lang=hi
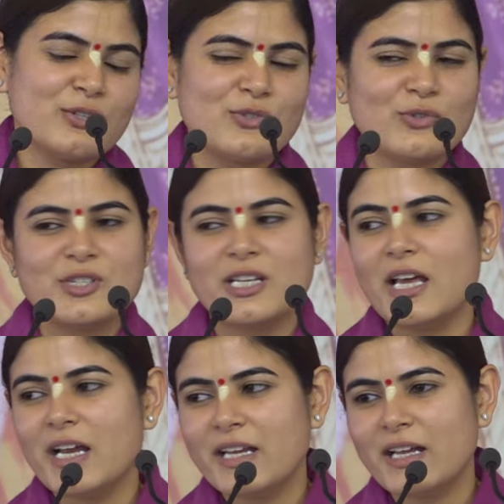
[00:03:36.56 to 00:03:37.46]
सो
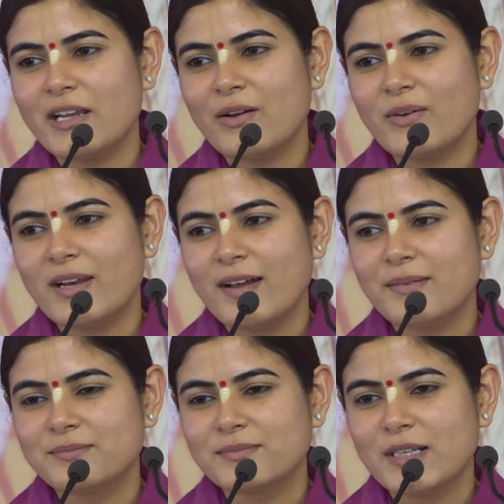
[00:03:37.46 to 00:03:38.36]
चला गया नाव वाला
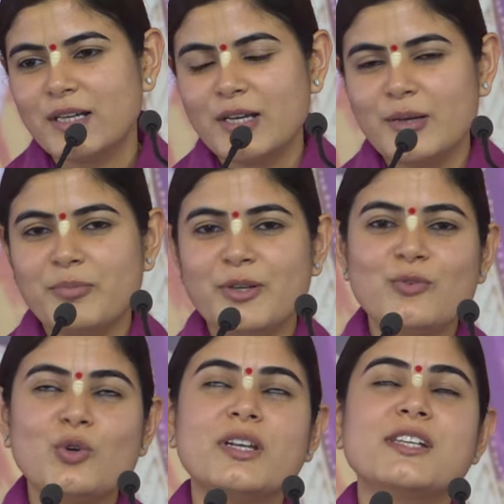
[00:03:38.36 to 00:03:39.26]
फिर
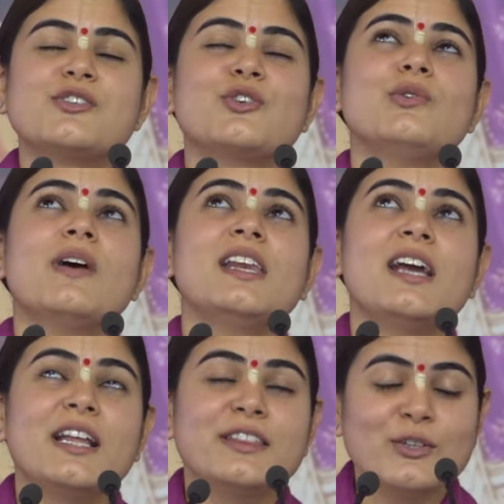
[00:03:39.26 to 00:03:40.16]
वो रेस्क्यू वाले
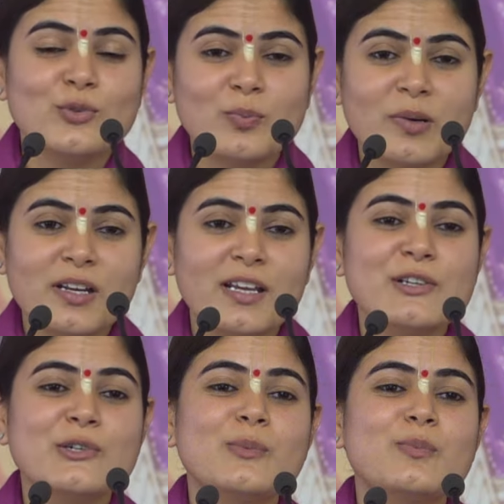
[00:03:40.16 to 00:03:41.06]
आते हैं ऊपर
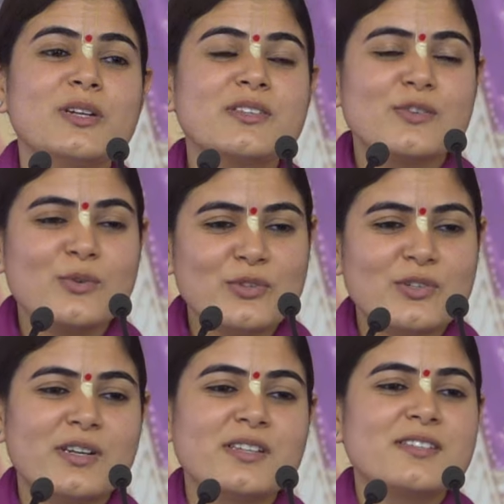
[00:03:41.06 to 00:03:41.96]
हेलीकॉप्टर से वो
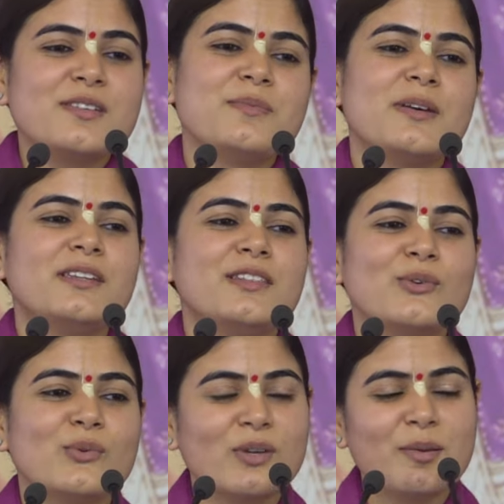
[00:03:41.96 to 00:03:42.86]
रस्सी
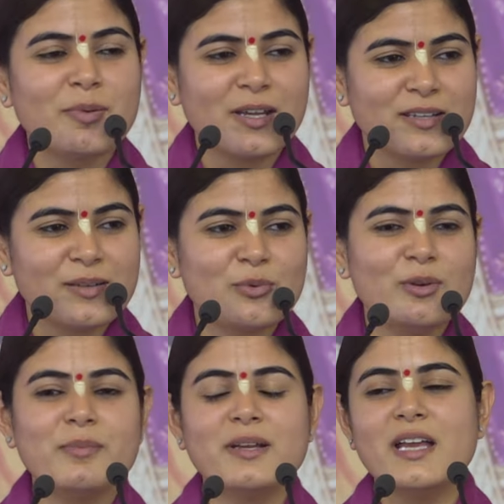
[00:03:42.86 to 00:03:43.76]
फेंकते उन्होंने फेंकी
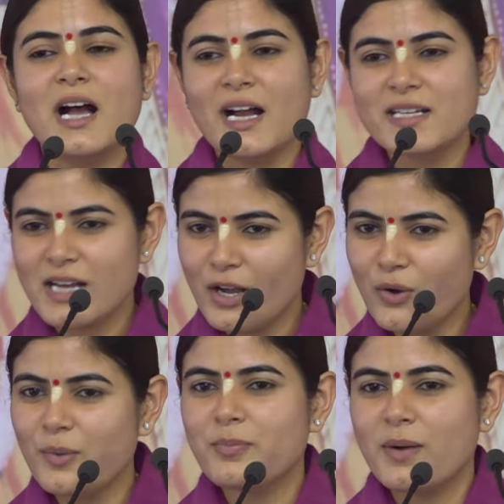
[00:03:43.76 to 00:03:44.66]
बोले भैया आ
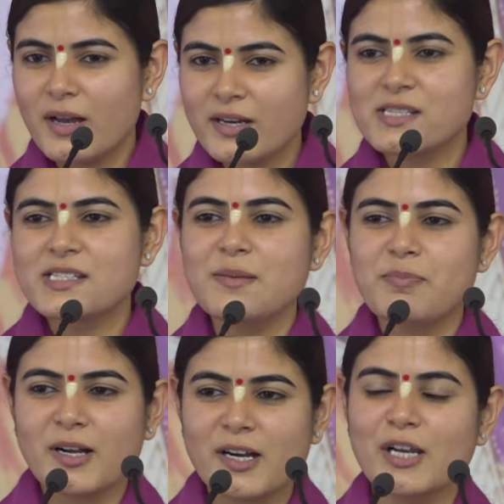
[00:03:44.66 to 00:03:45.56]
जाओ रस्सी
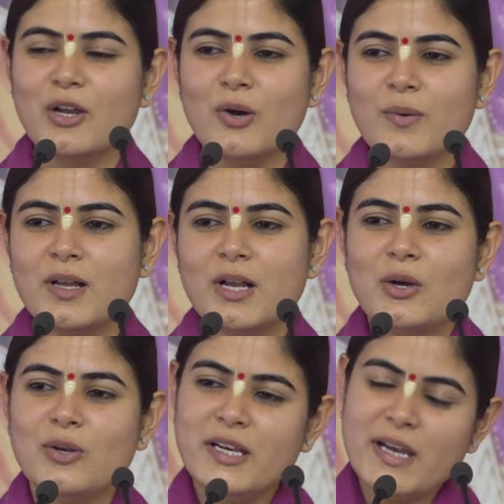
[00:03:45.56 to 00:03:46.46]
पकड़ लो
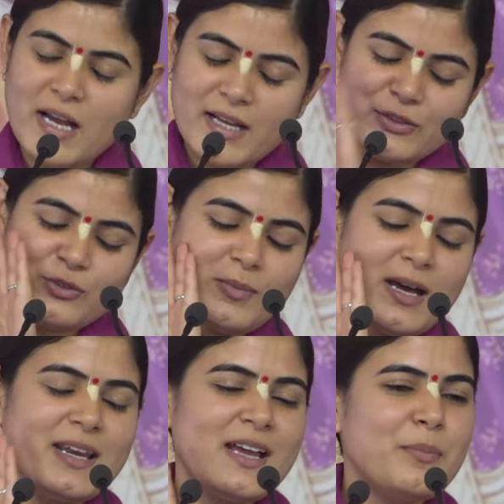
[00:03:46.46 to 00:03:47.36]
बोले ना
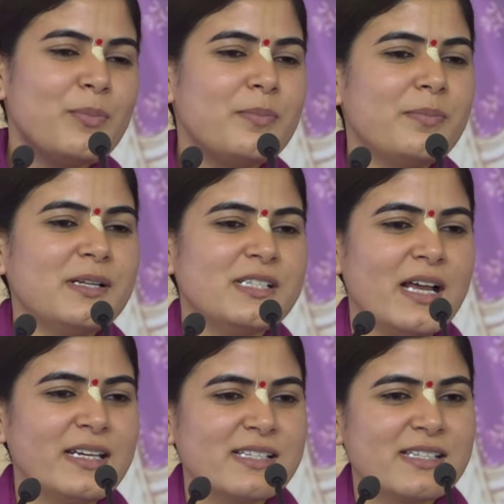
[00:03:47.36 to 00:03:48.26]
तुम्हारे
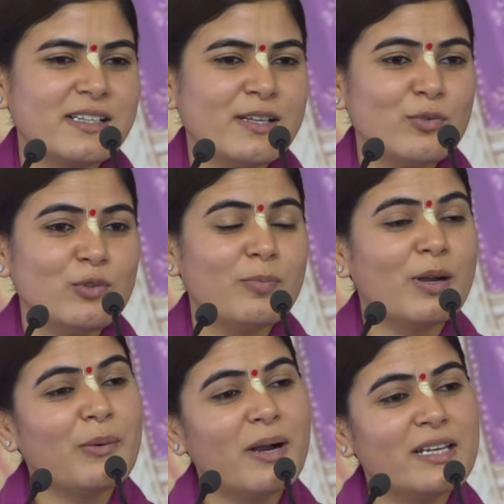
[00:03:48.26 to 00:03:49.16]
बचाने से नहीं हो तो
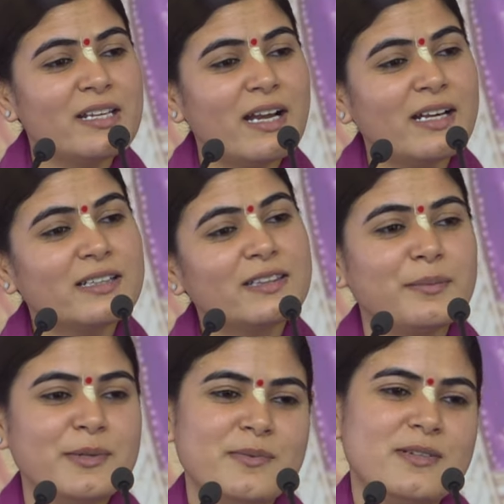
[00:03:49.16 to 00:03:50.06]
भगवान ही आएगा
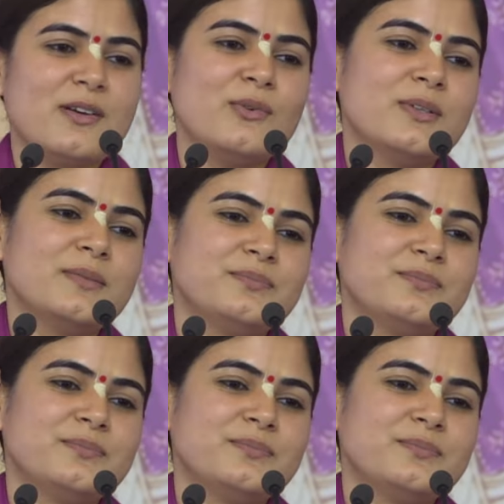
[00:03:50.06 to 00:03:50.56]
तभी बचाऊंगा